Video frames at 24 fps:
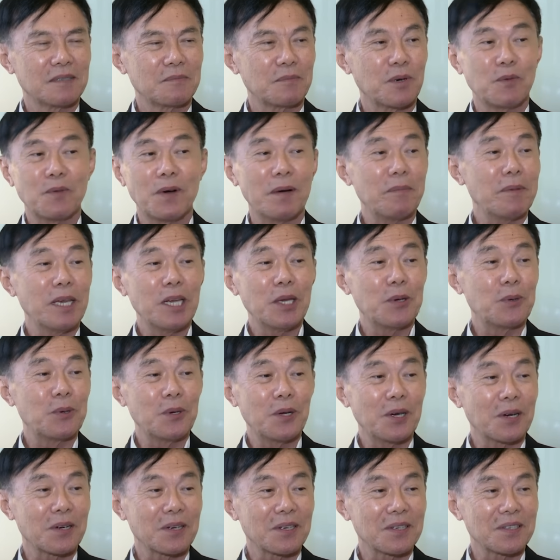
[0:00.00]
ผมว่าไม่รู้
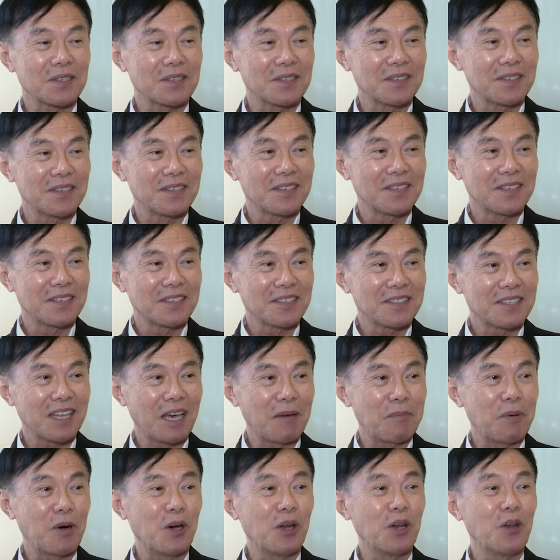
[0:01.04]
หรอกแต่
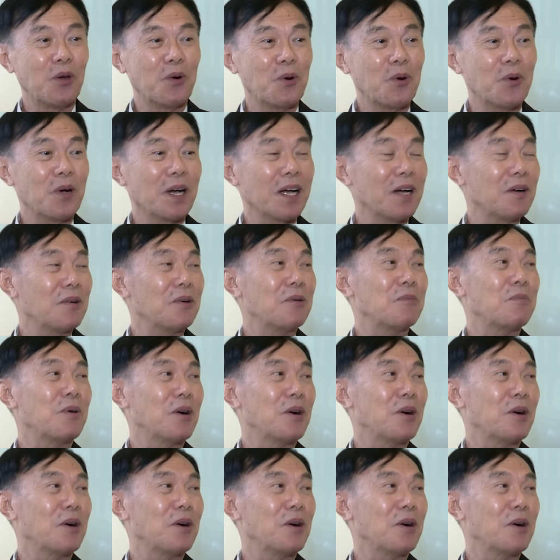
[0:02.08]
พอรู้เข้า